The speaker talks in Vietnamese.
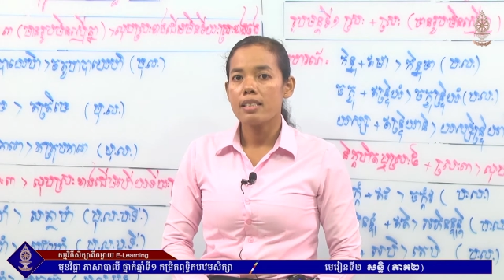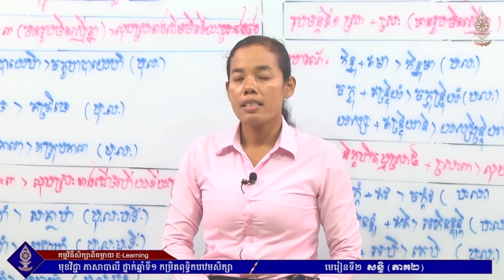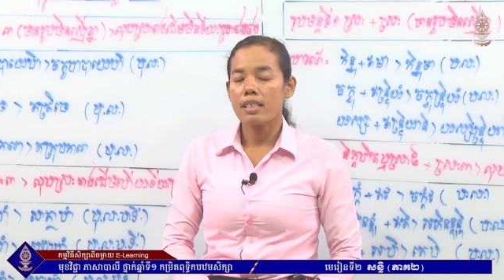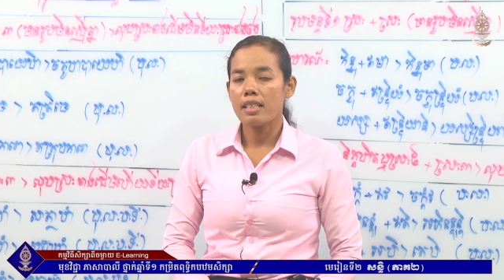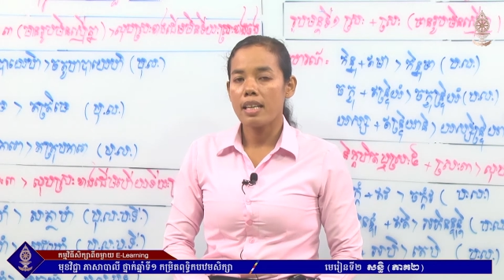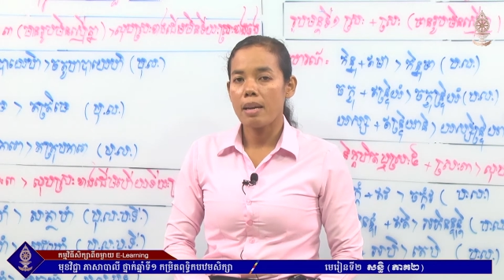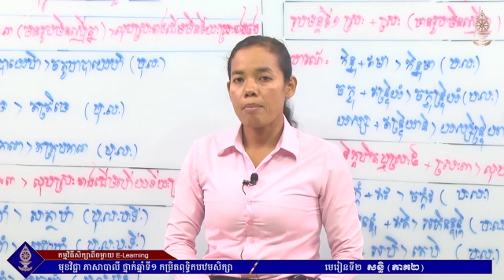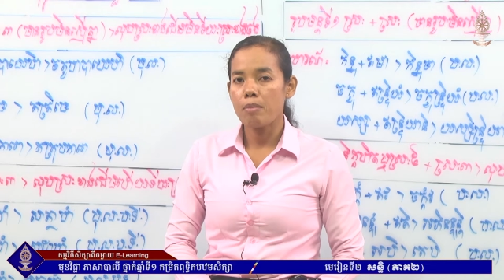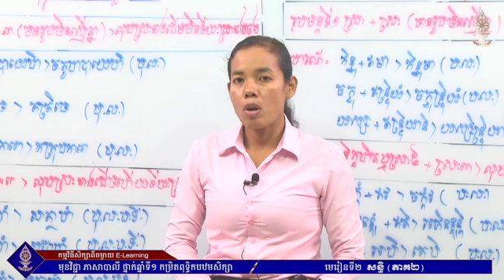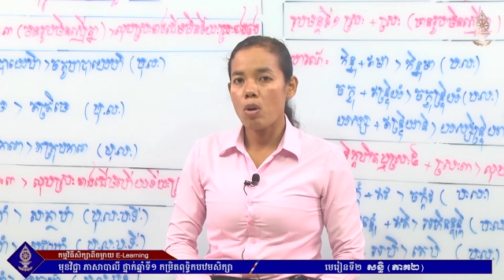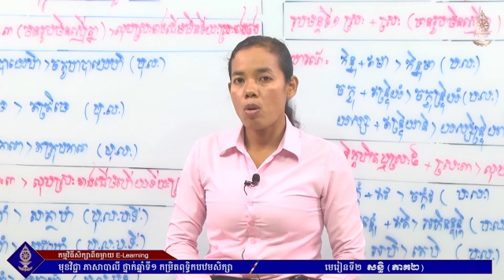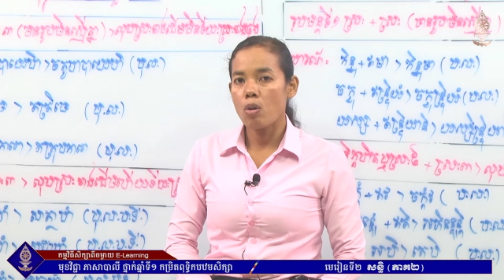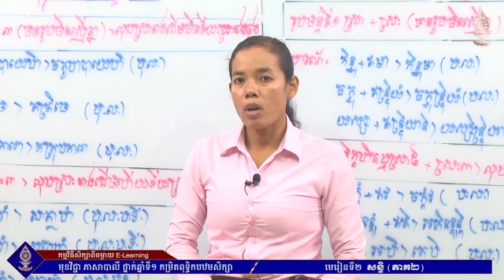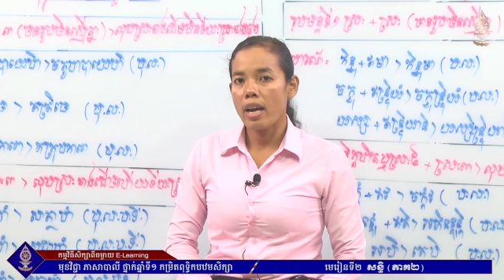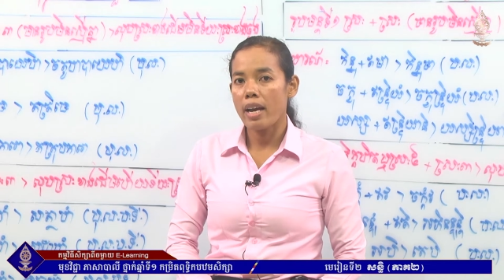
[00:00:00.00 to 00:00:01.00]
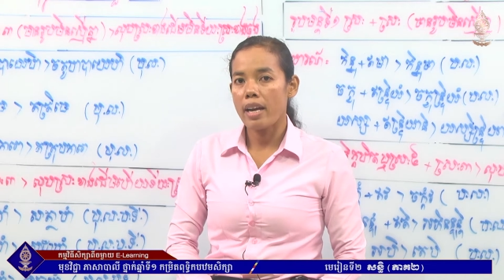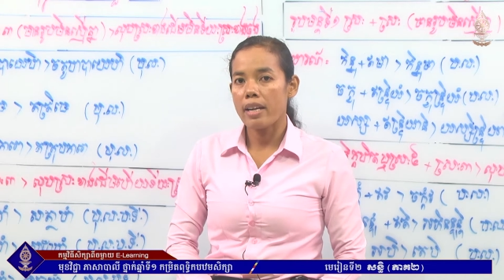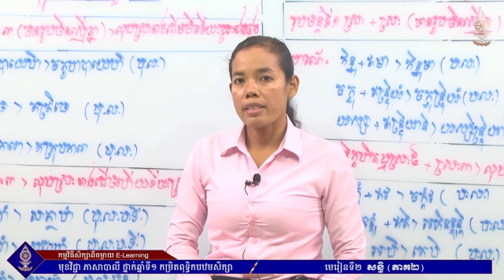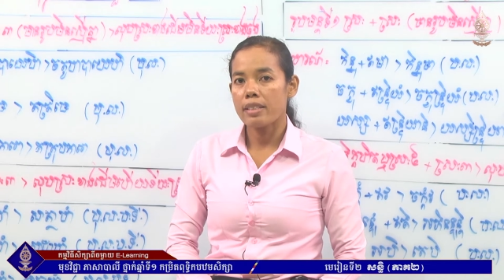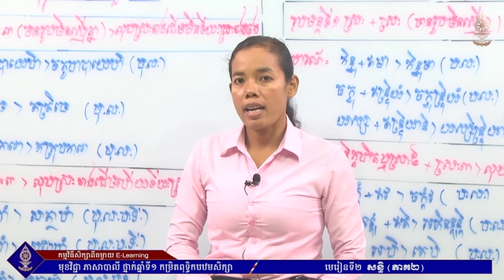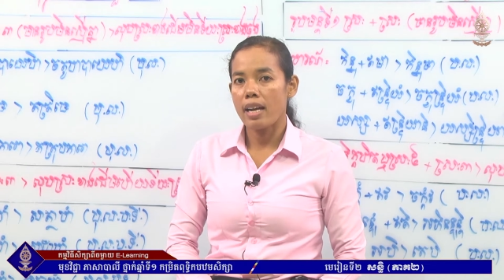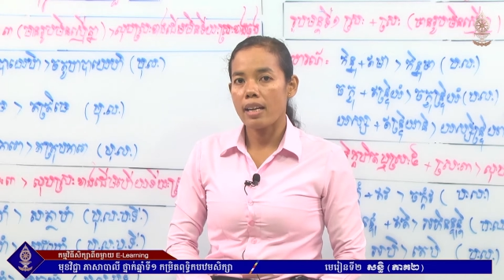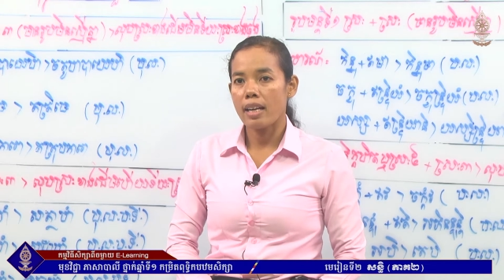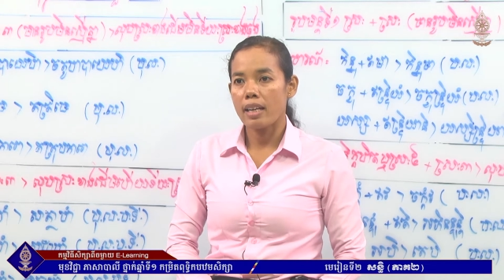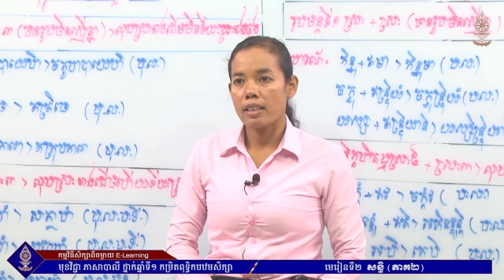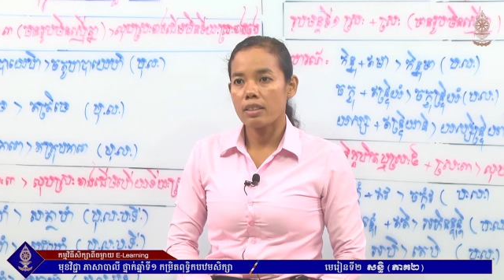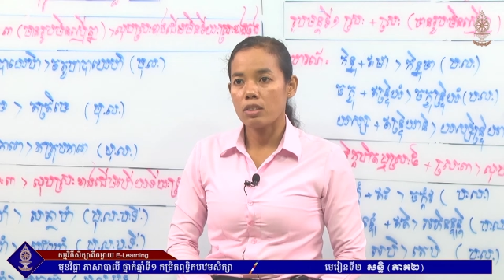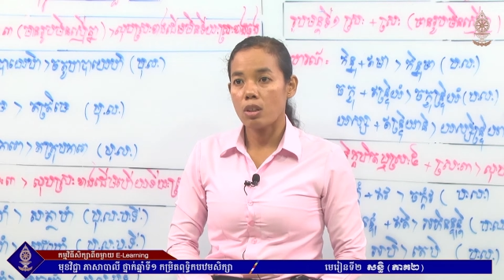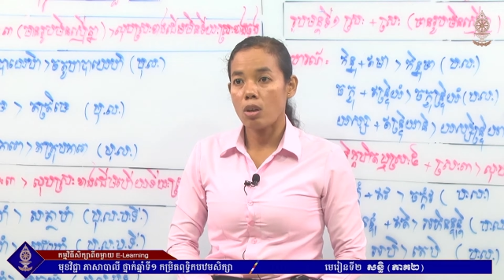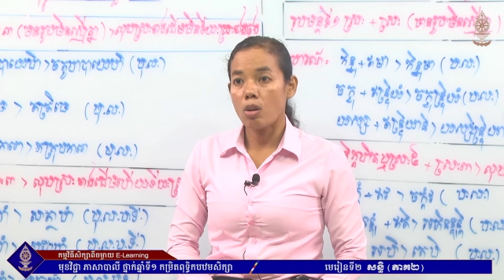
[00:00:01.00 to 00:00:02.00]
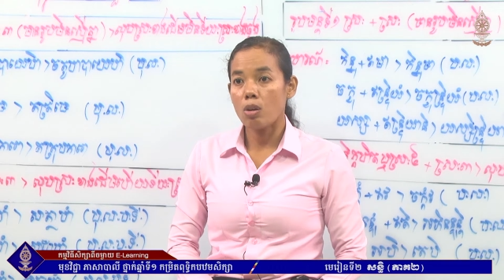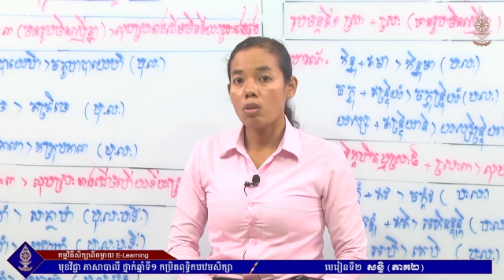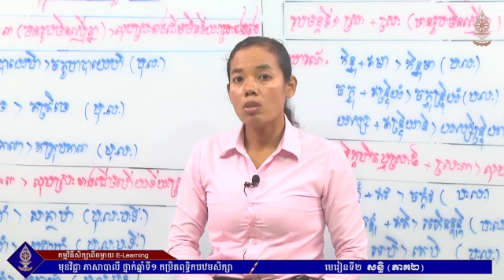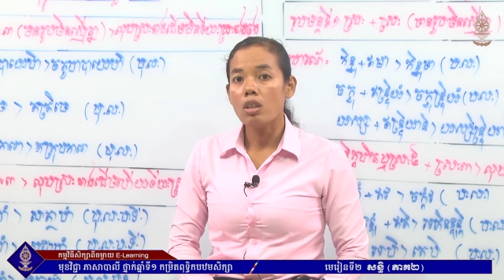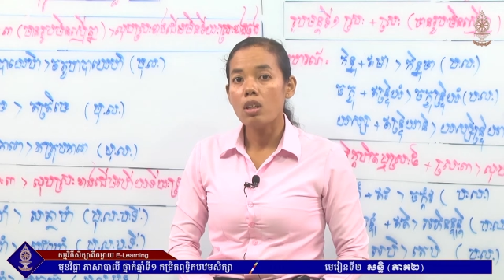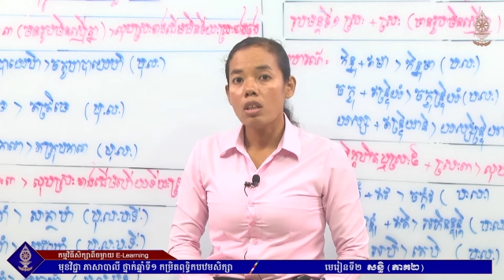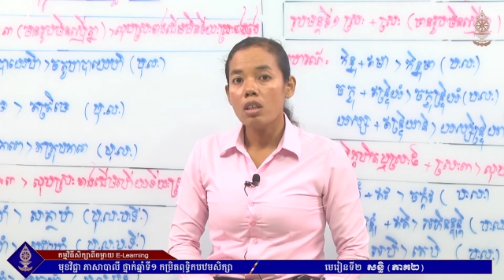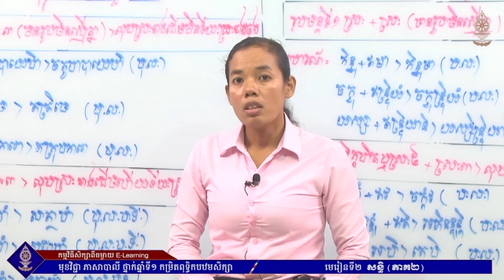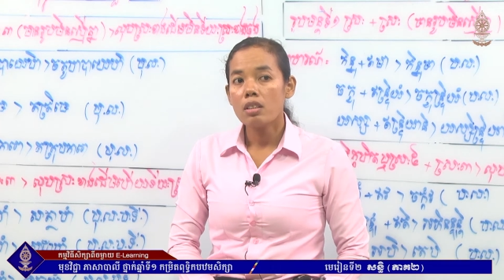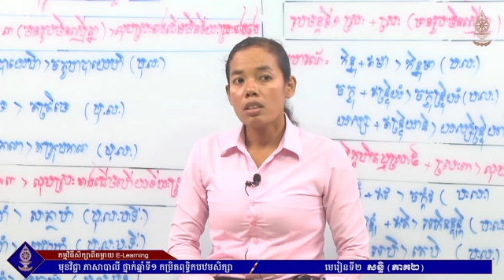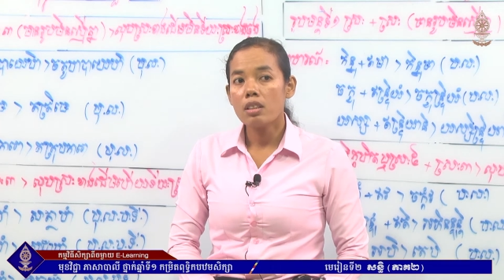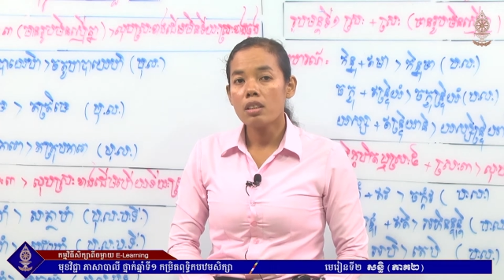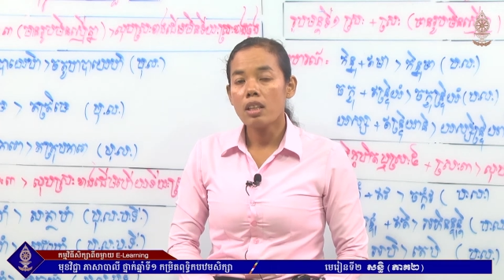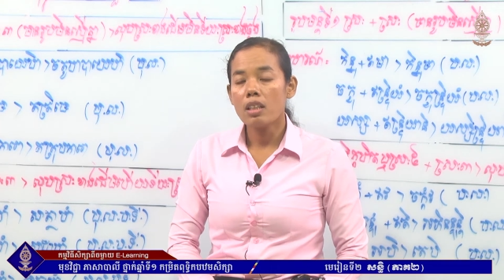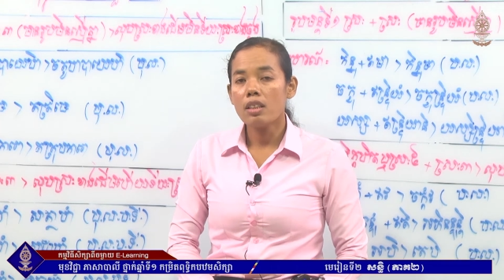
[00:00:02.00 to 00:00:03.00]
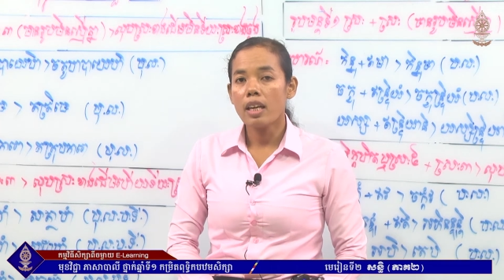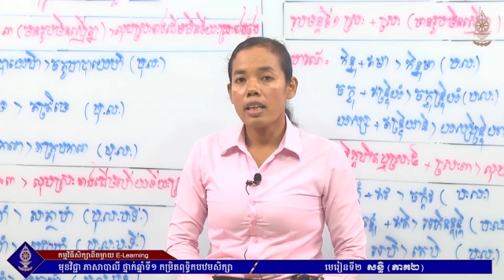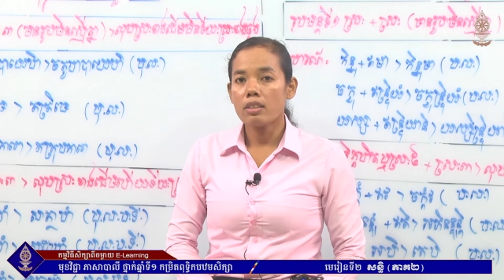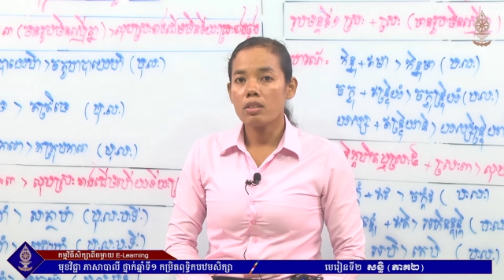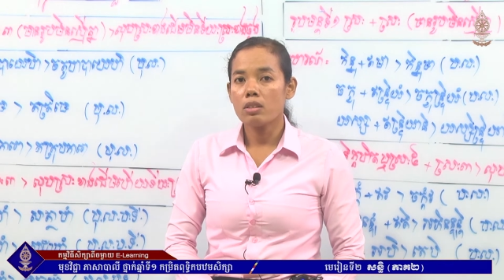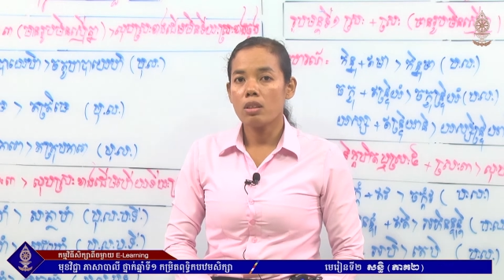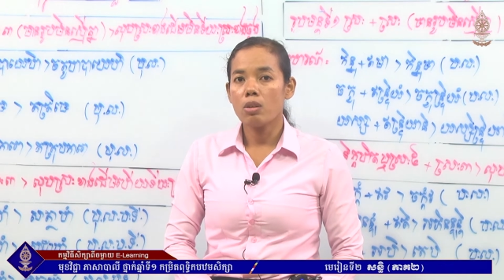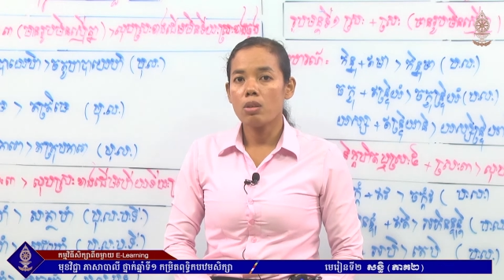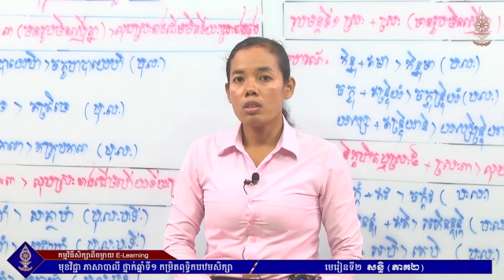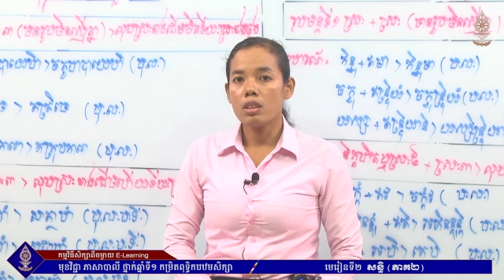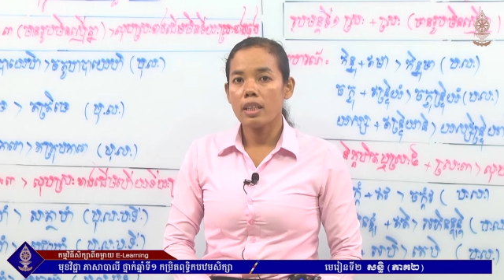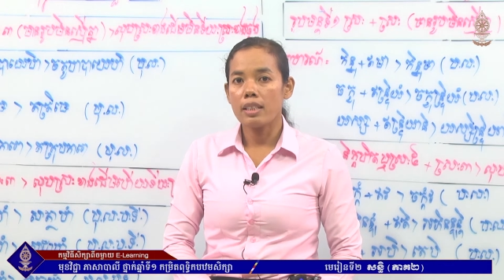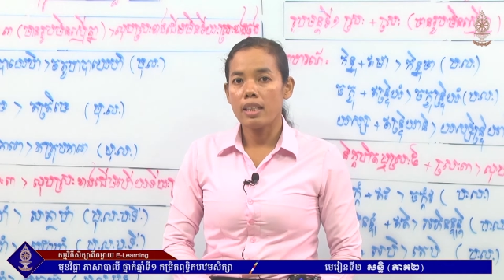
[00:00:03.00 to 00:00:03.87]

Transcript: nhà bố ai sạ hàng chồng cứ nơi hàng chồng xây